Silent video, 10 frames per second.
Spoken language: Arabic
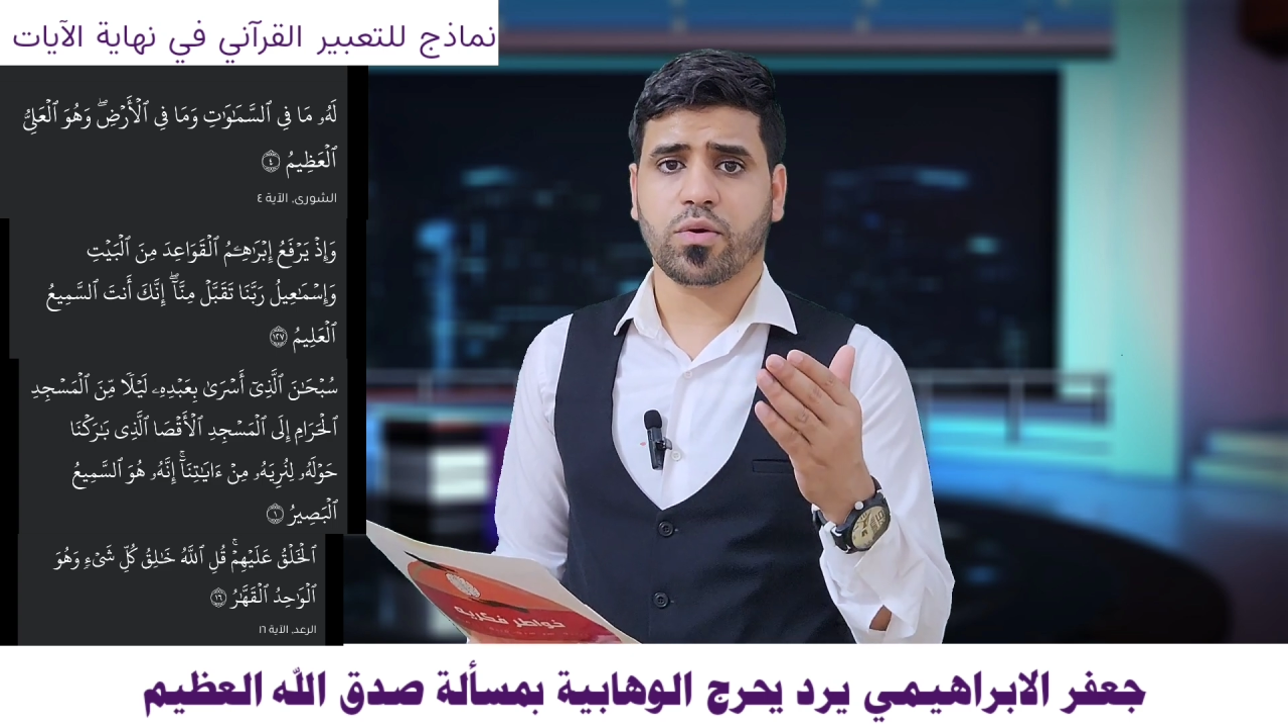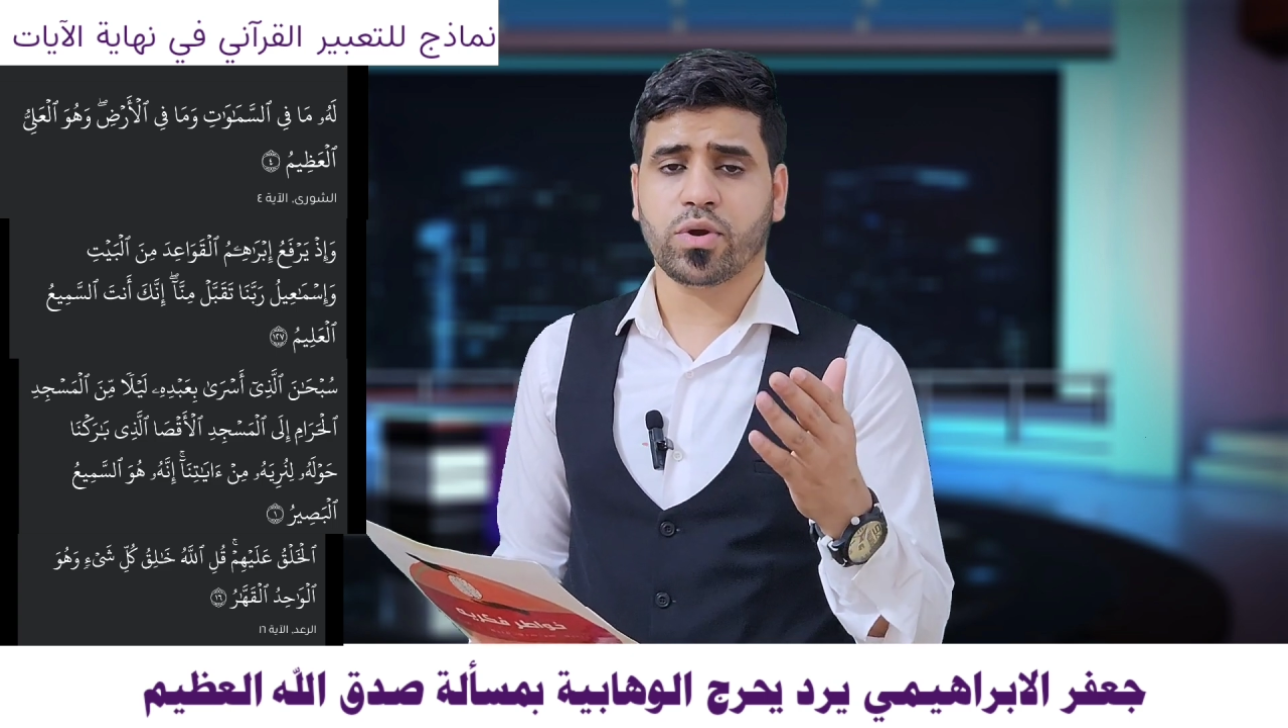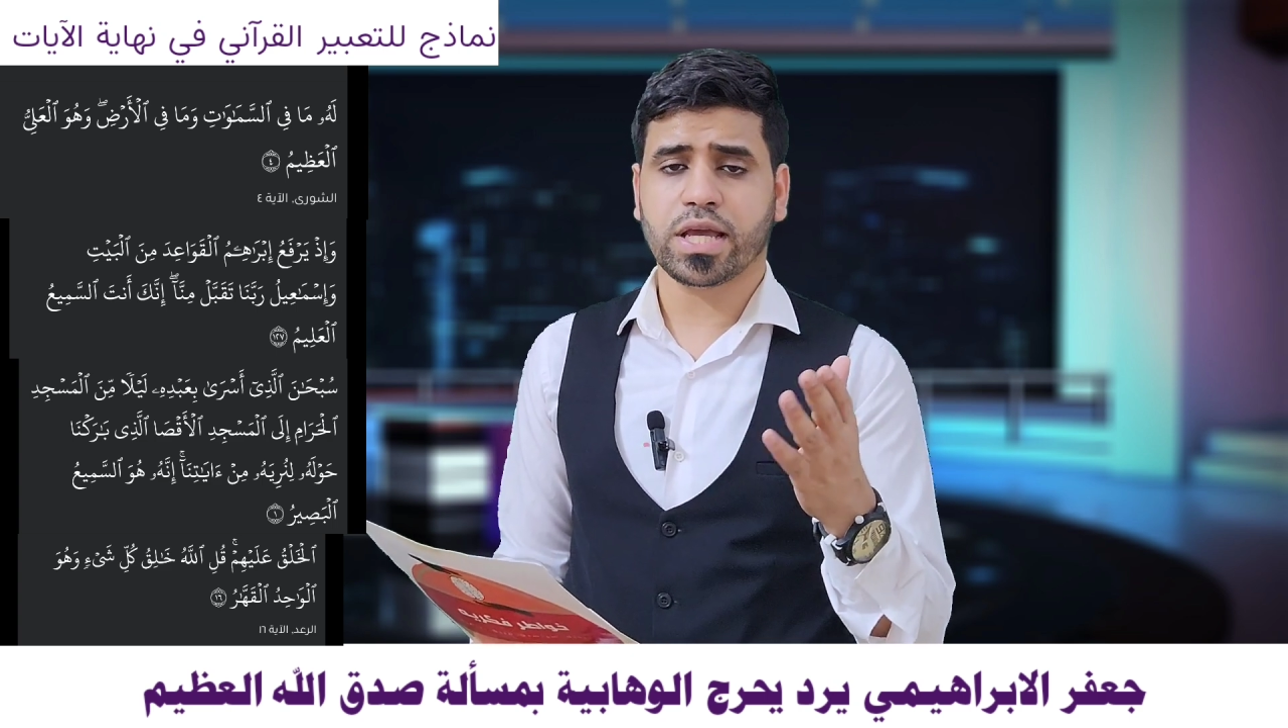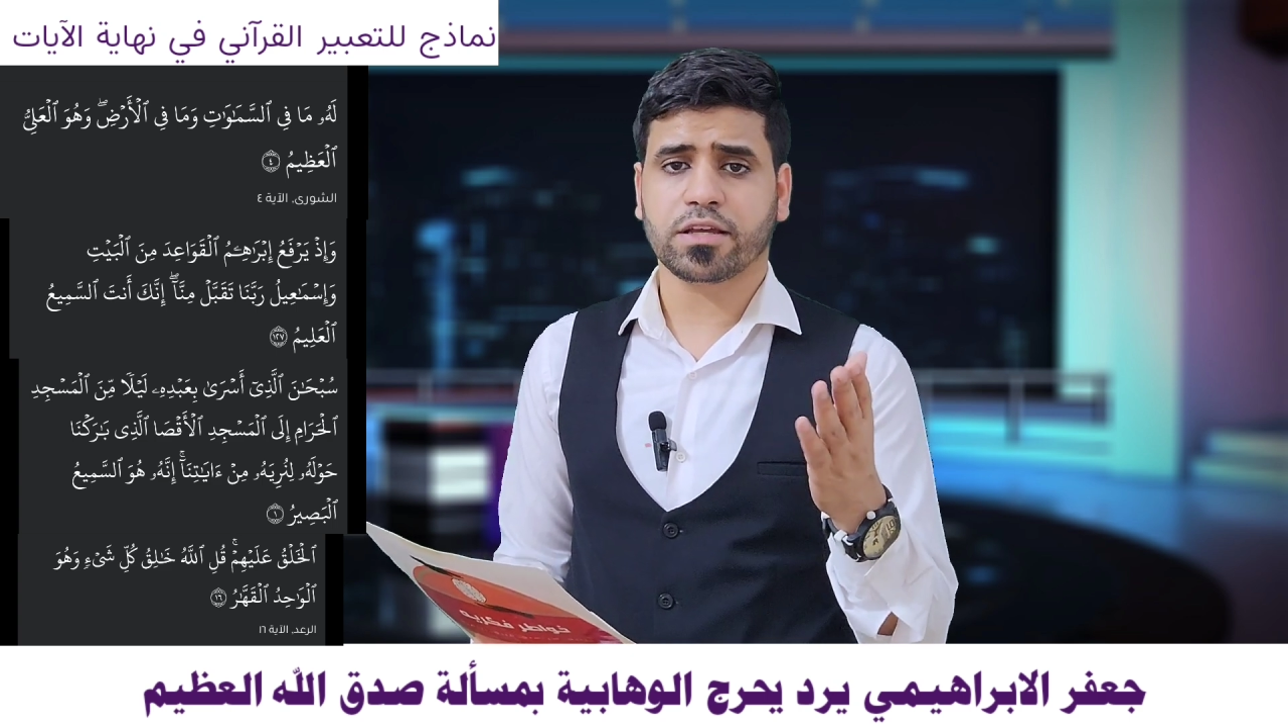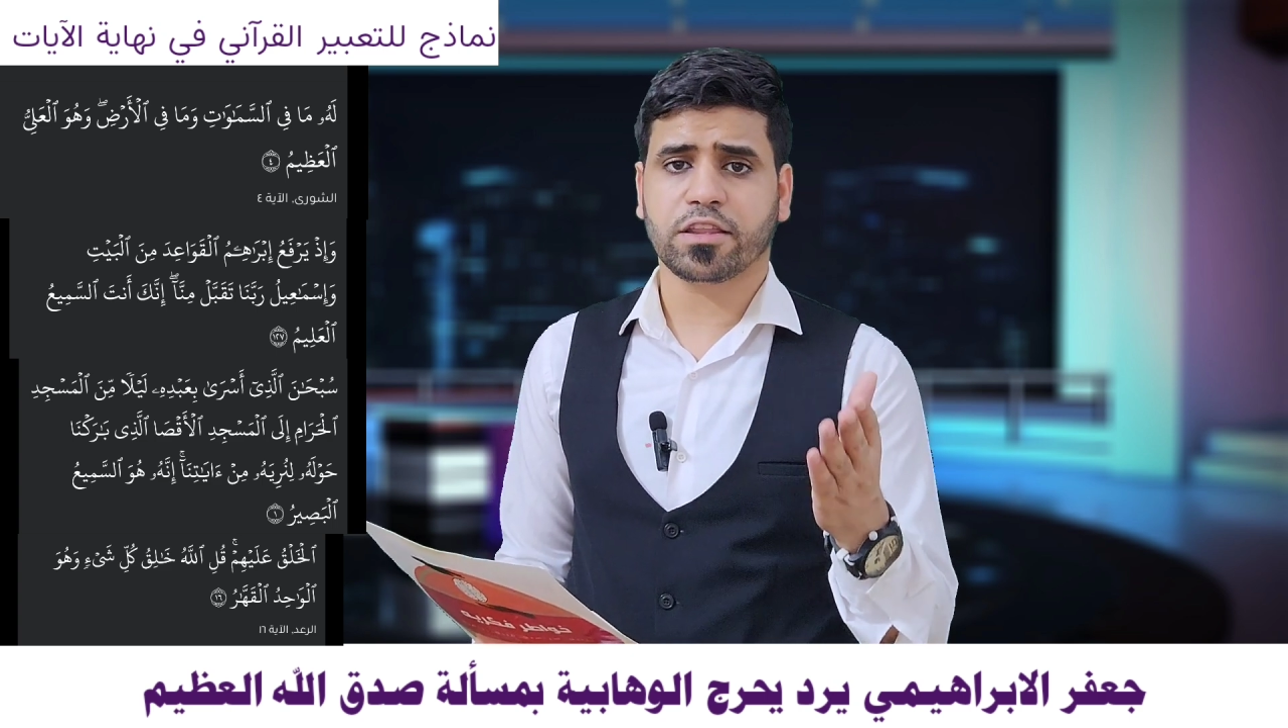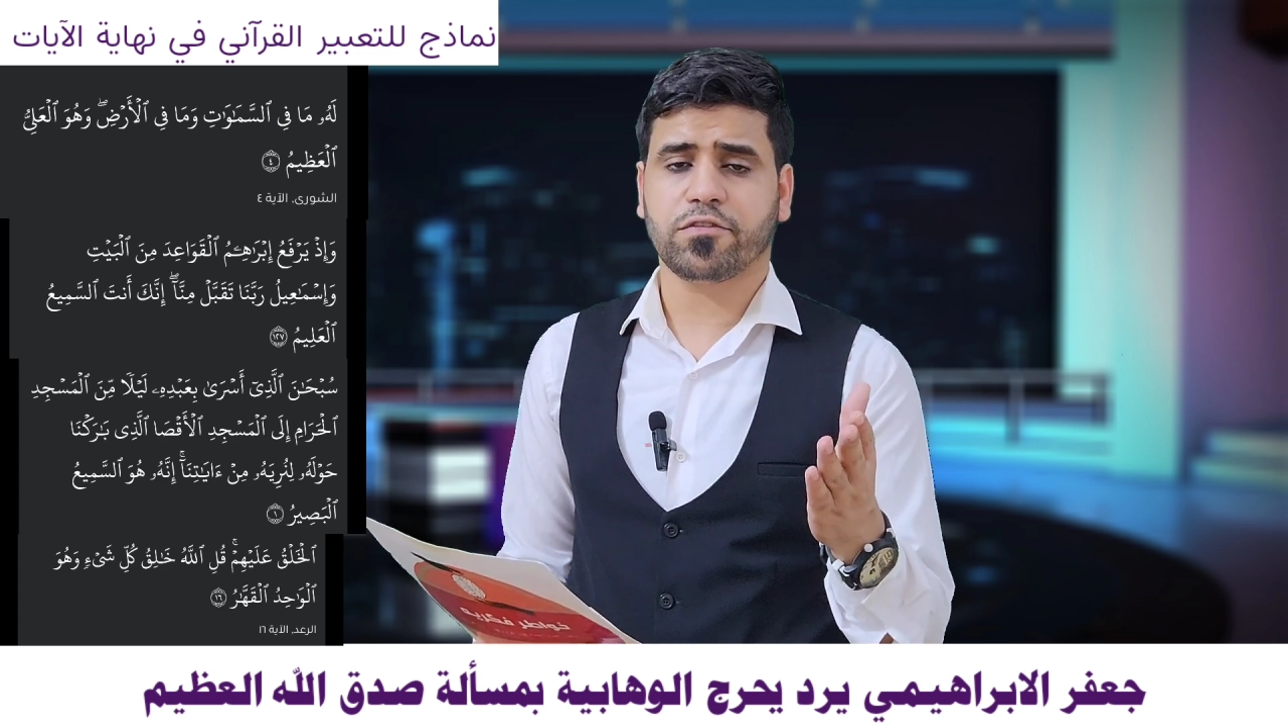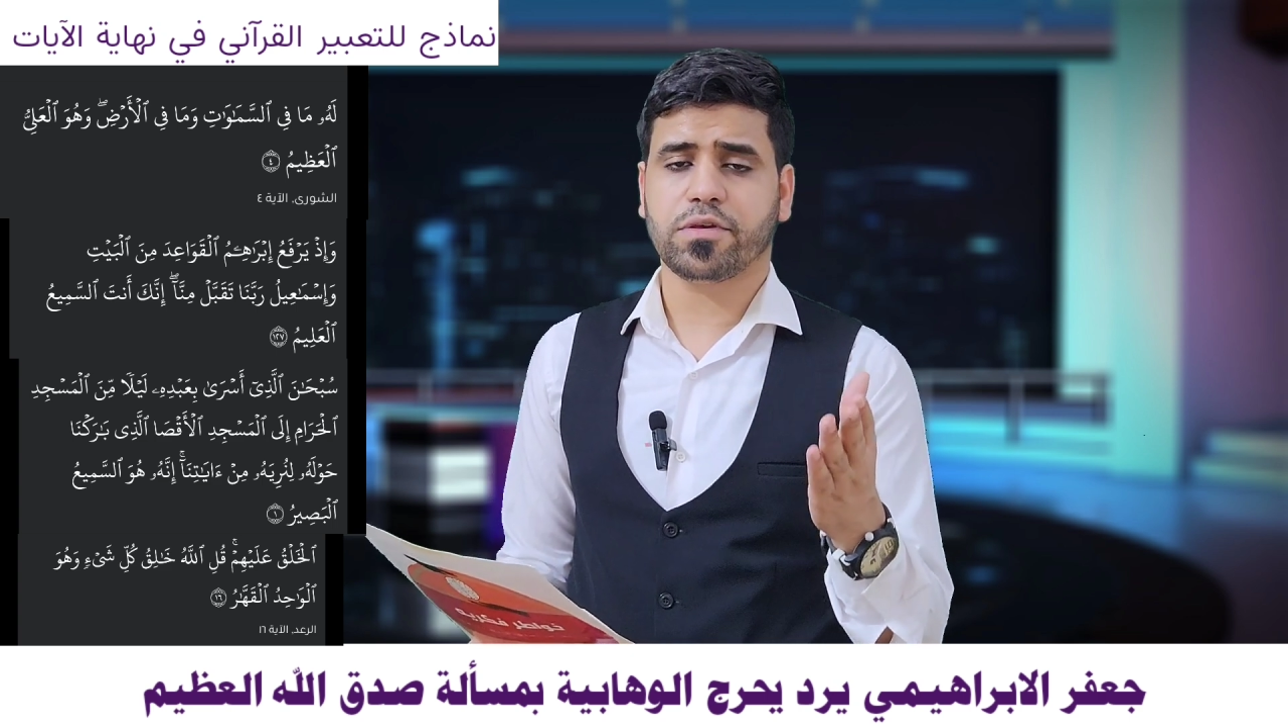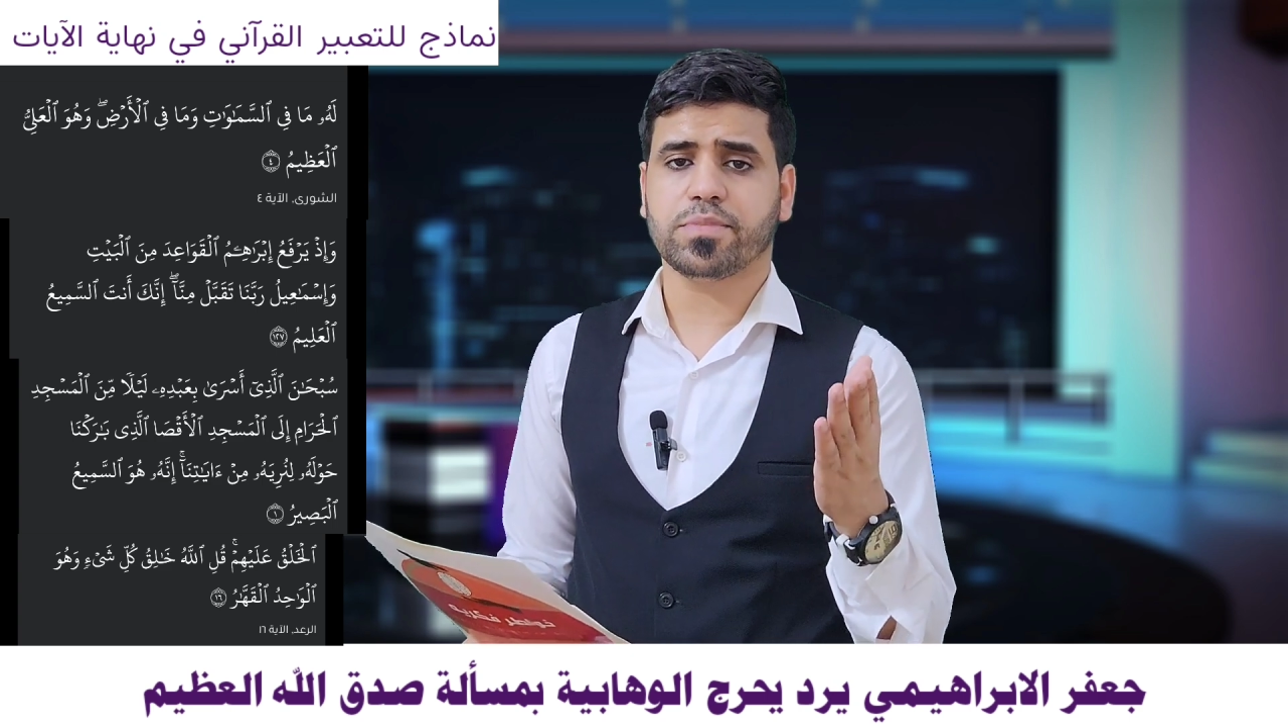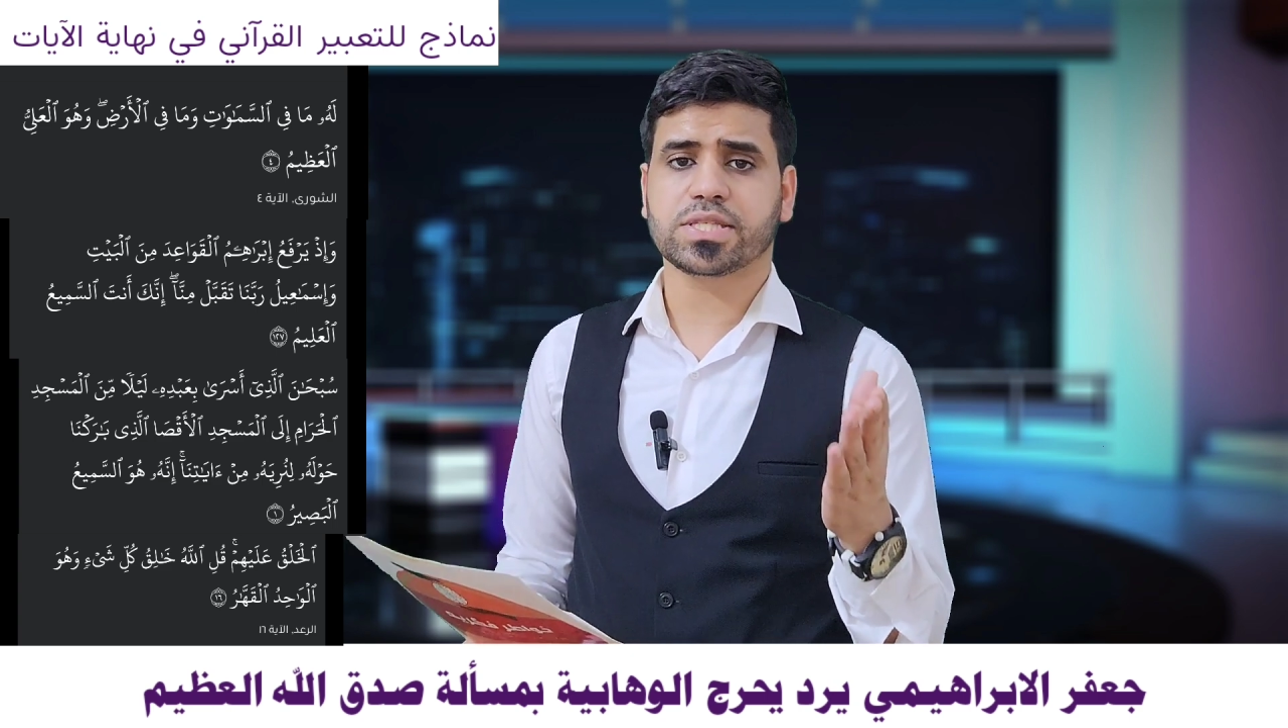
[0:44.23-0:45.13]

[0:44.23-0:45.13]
ويكتفي